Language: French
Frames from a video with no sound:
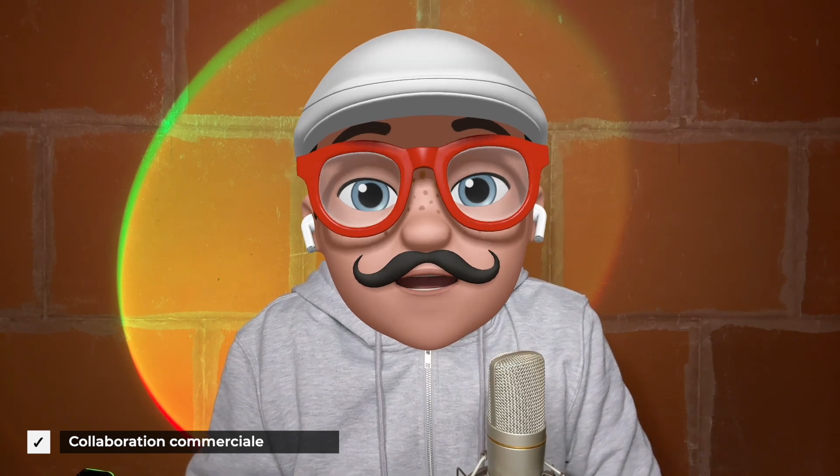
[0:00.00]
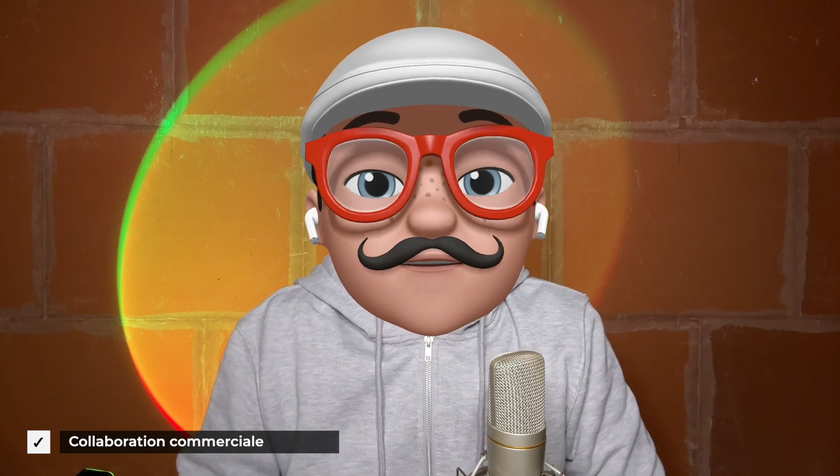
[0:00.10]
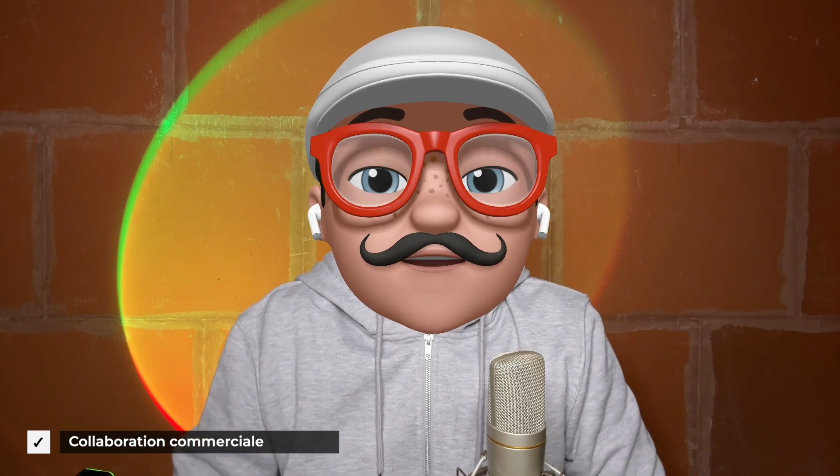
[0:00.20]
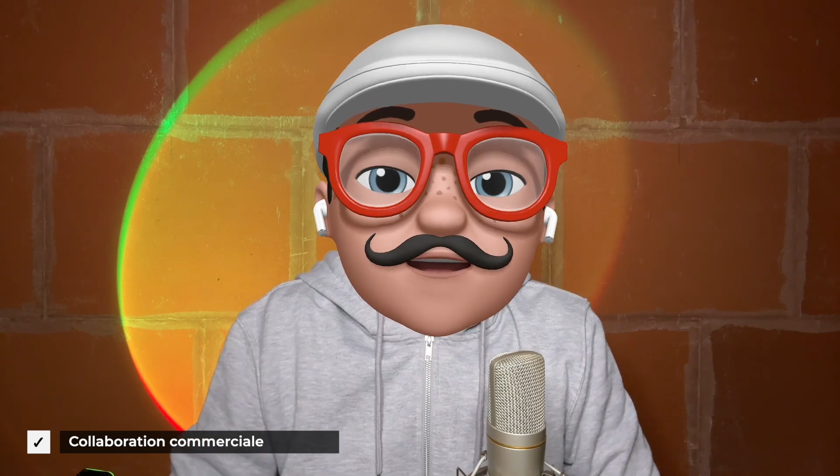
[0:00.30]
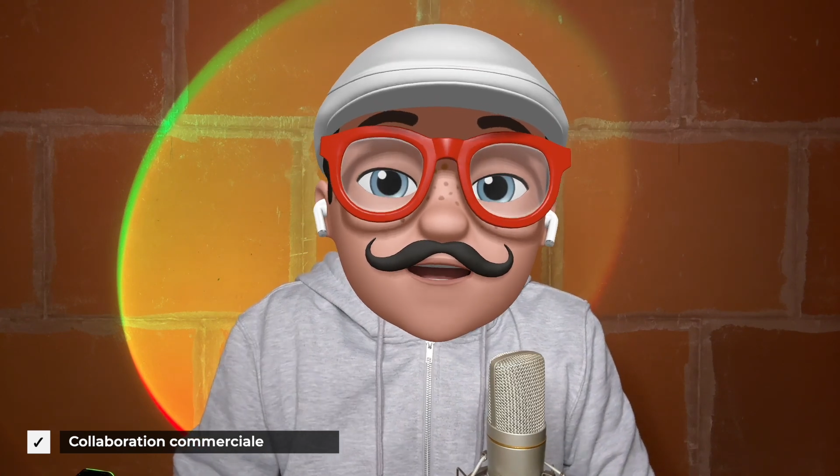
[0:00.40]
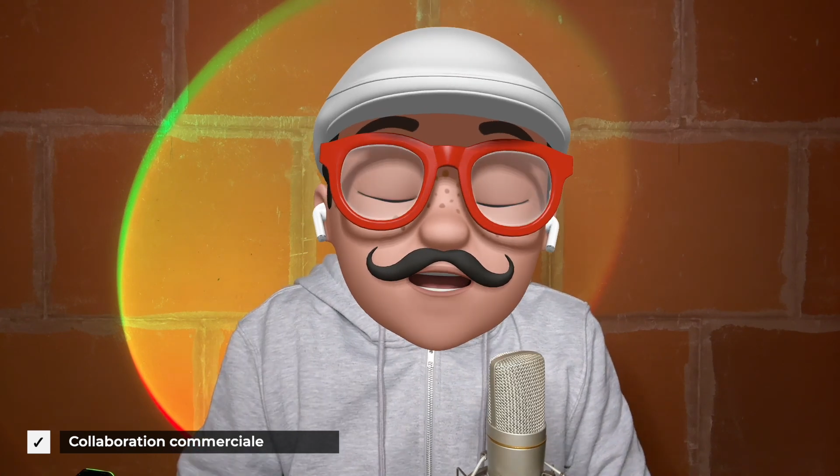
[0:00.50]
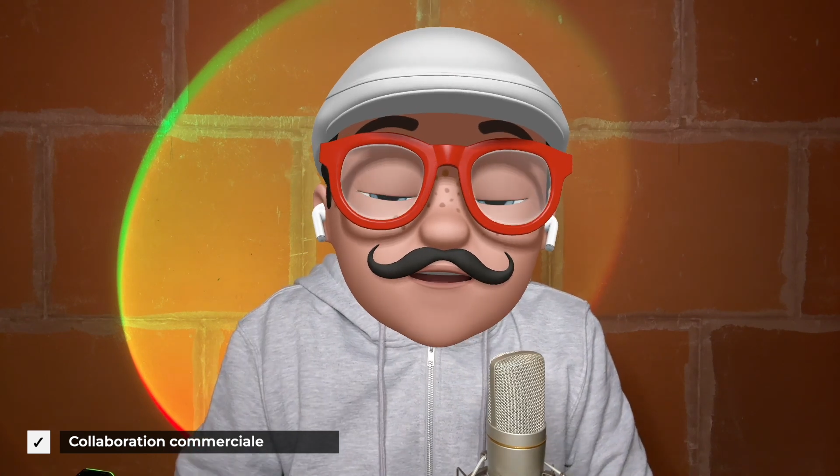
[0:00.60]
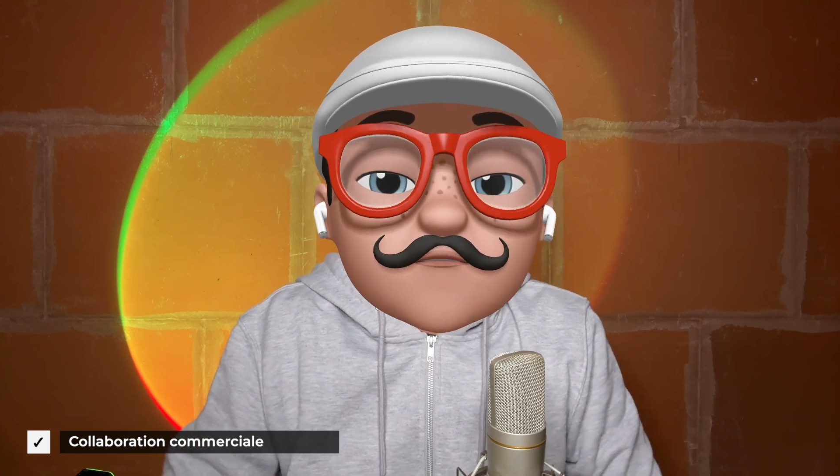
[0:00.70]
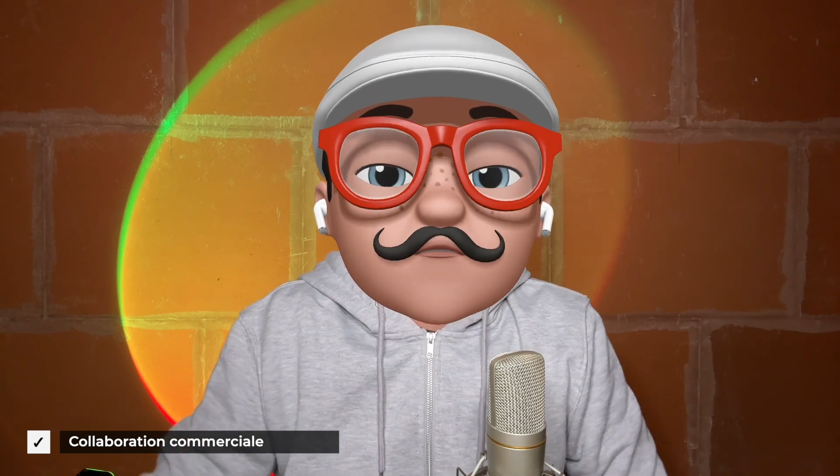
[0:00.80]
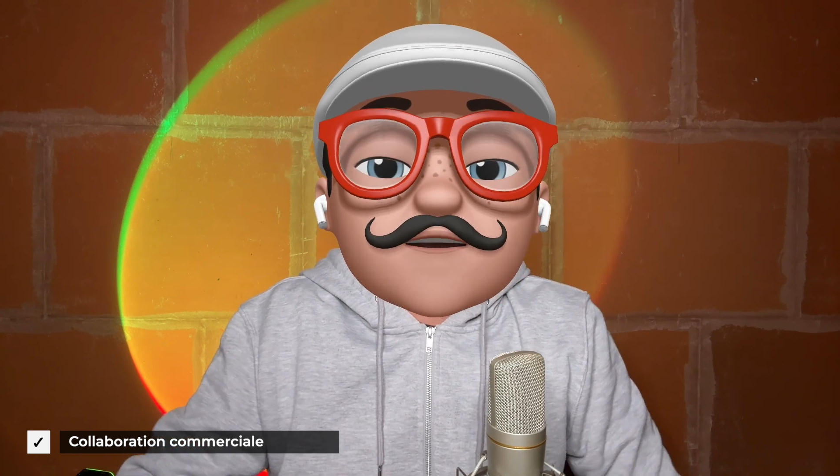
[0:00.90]

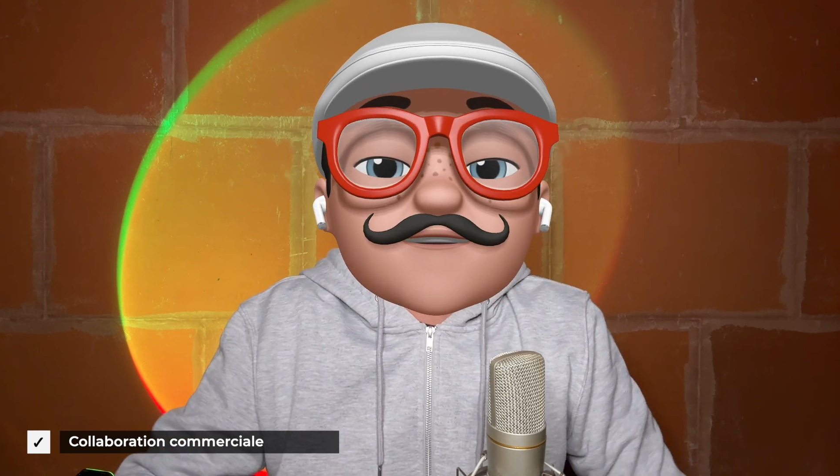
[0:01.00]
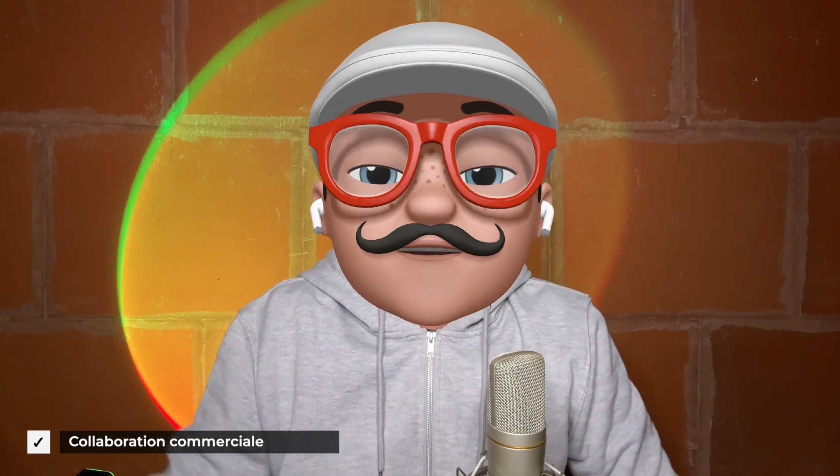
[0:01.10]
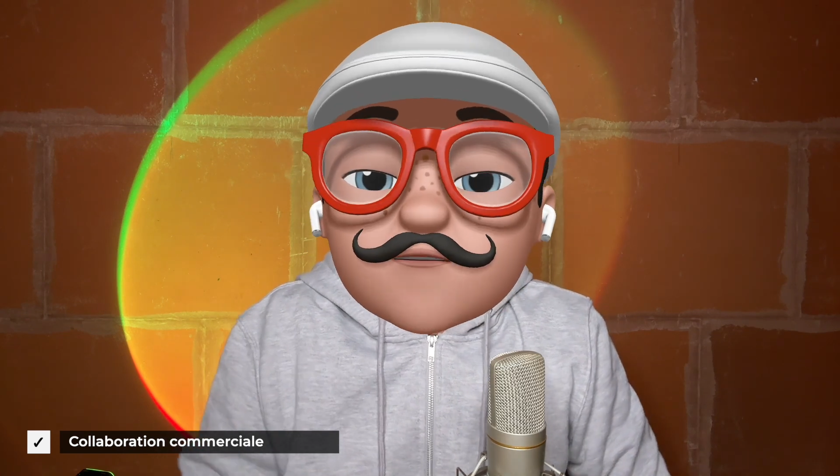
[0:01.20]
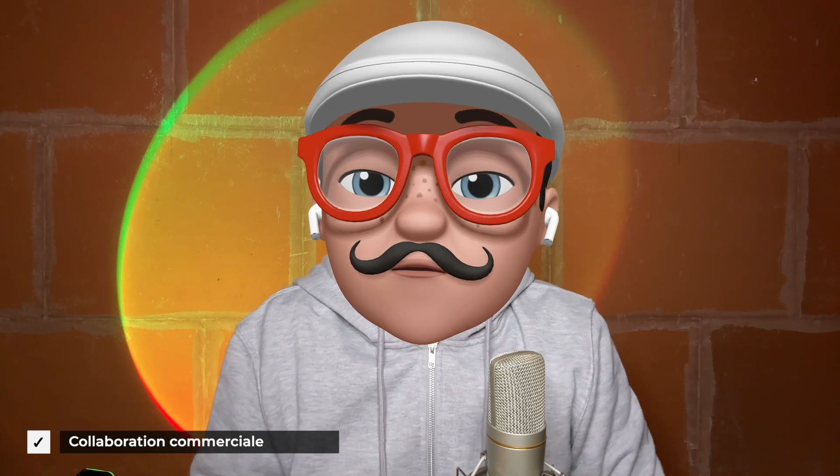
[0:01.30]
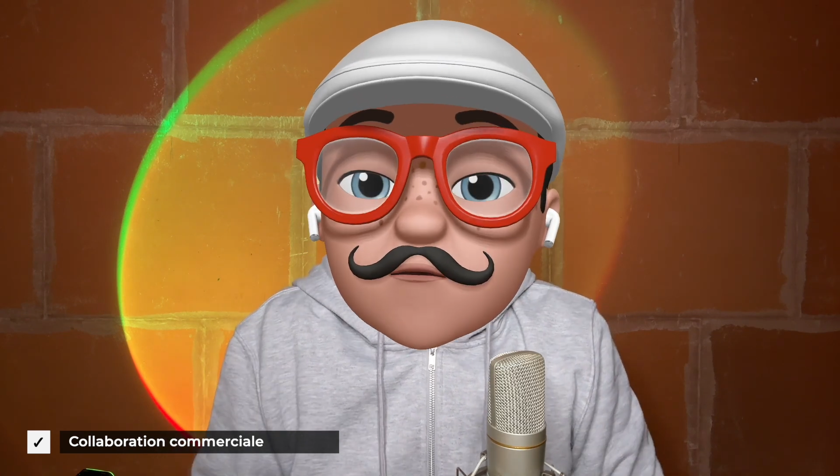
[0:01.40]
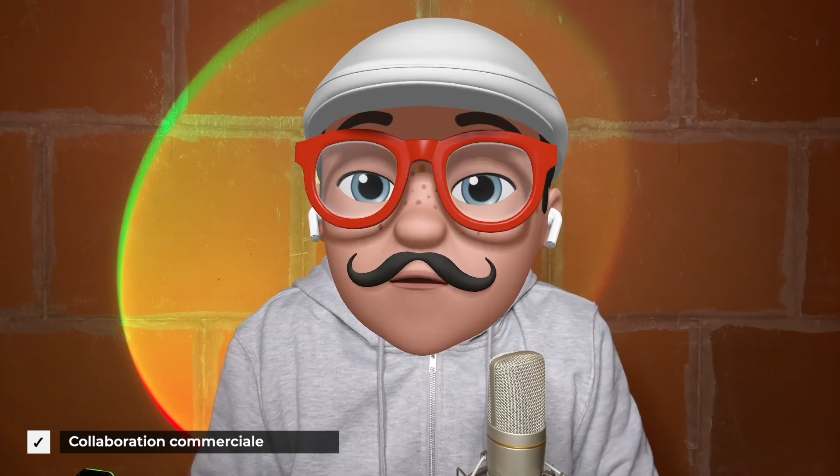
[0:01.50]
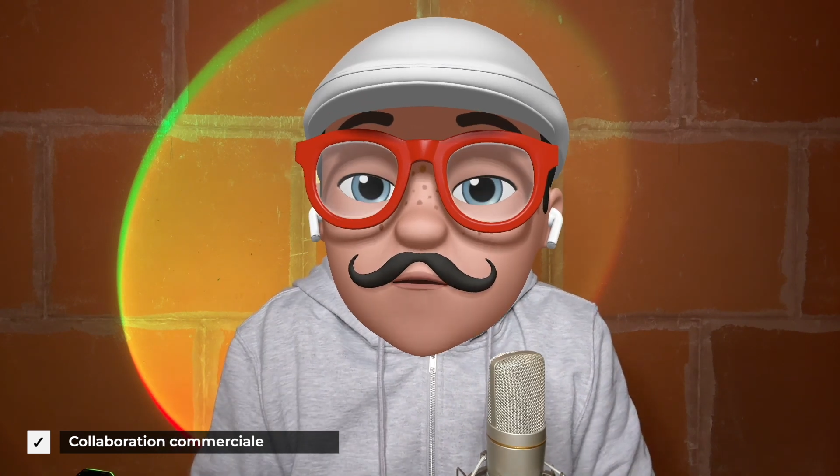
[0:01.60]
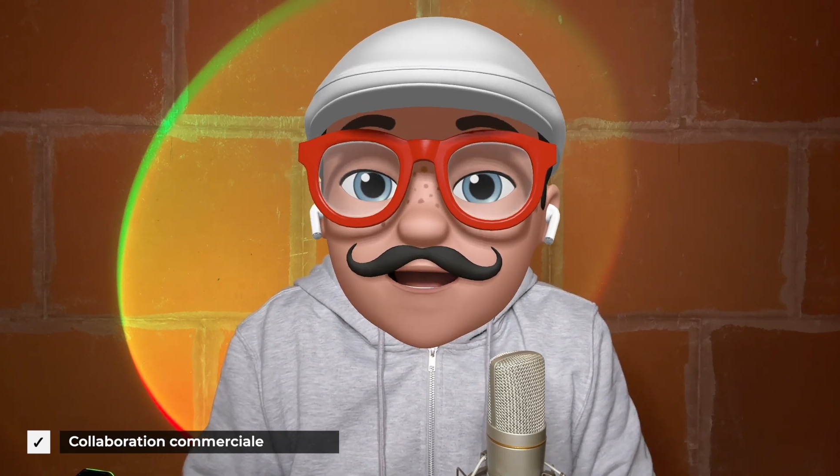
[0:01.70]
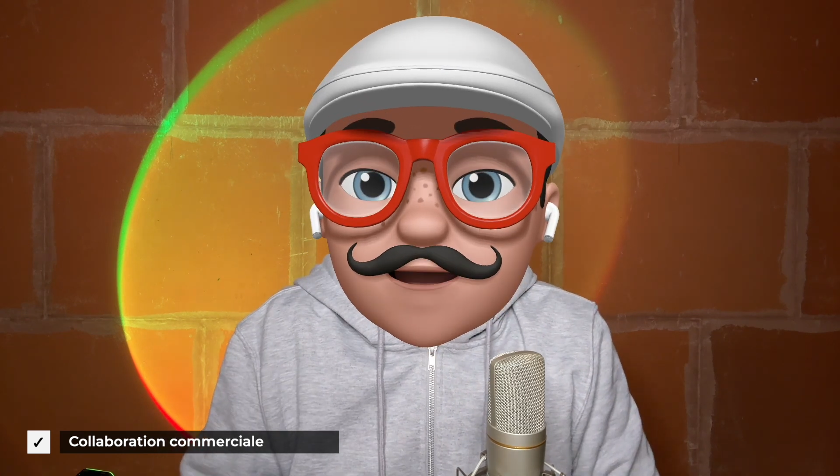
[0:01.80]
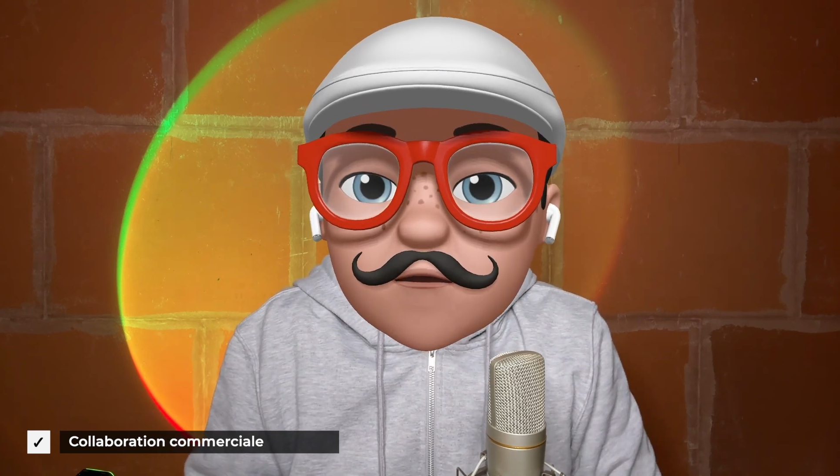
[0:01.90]
50, 60 euros
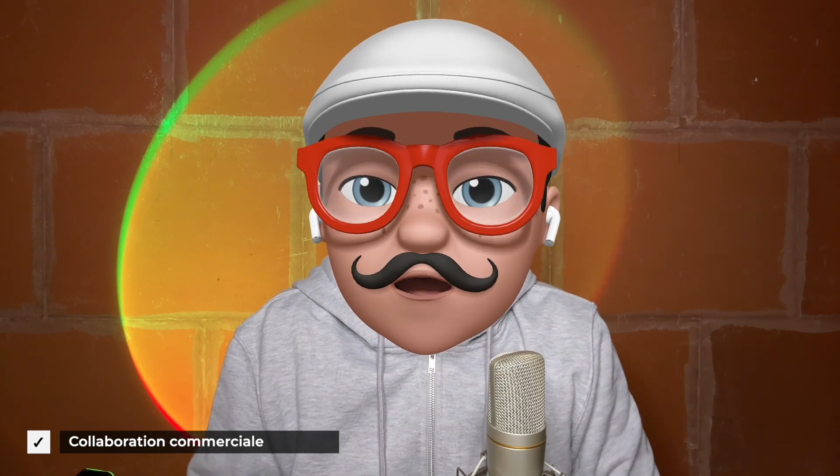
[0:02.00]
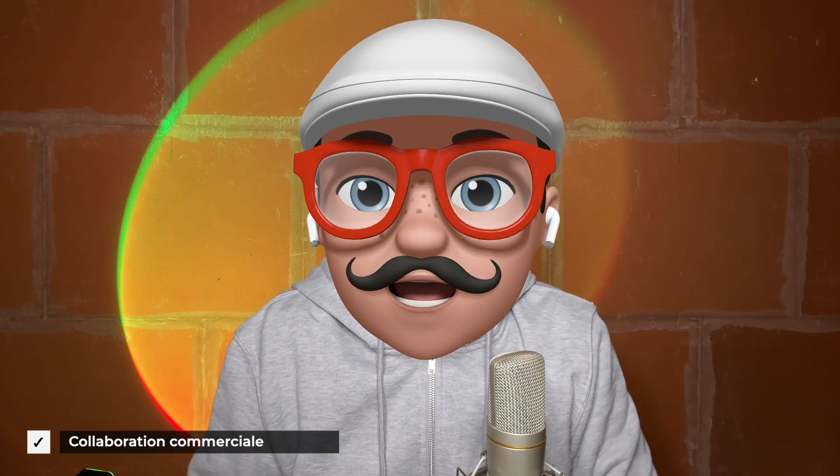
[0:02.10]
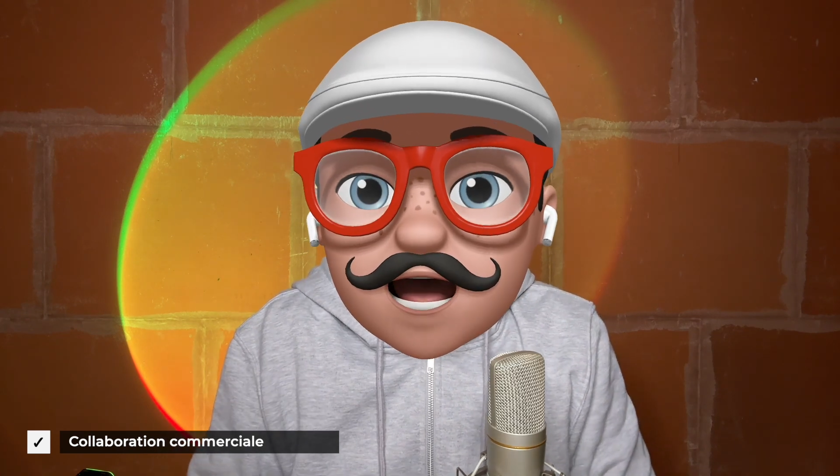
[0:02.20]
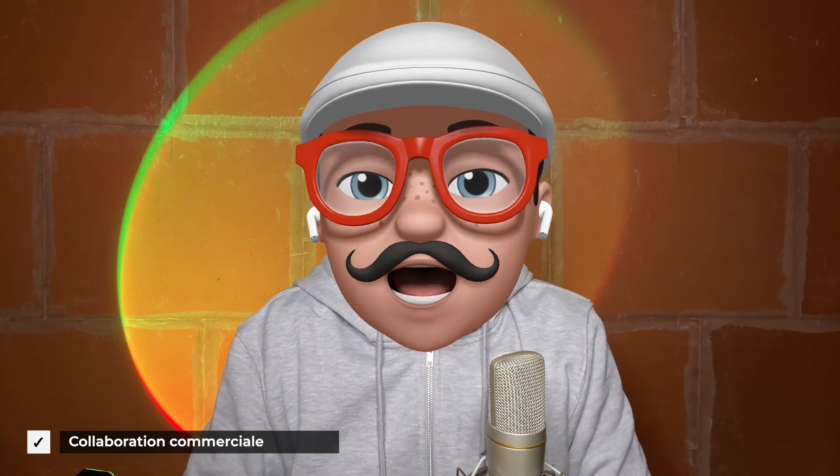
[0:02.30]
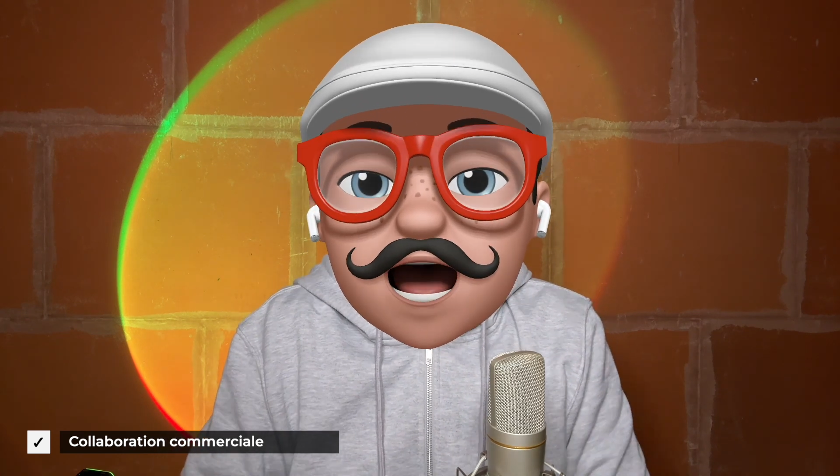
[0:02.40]
par mois,